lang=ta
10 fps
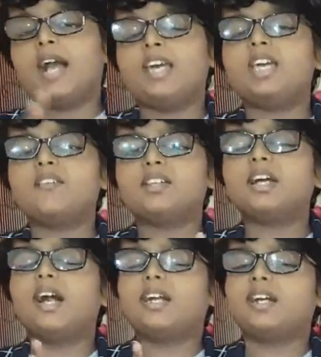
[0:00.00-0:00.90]
கையை
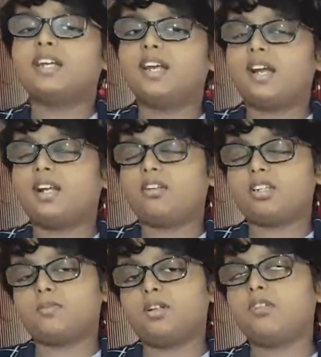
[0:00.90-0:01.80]
வந்து அடிக்கடி ஹேண்ட்
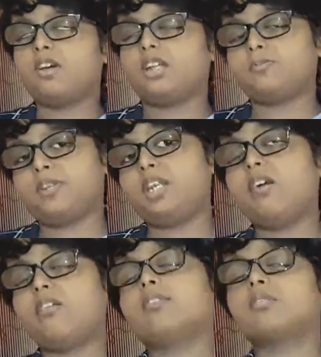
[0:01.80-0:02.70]
வாஷ் போட்டு வாஷ் பண்ணி
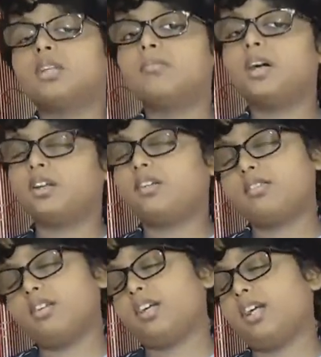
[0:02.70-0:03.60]
அவங்கள சுத்தமாக இருக்க
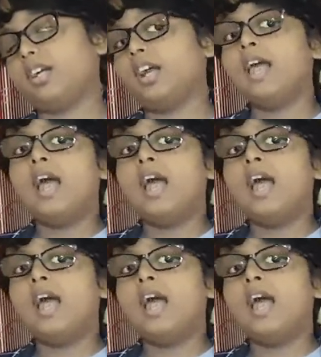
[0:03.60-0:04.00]
சொல்லுங்கள்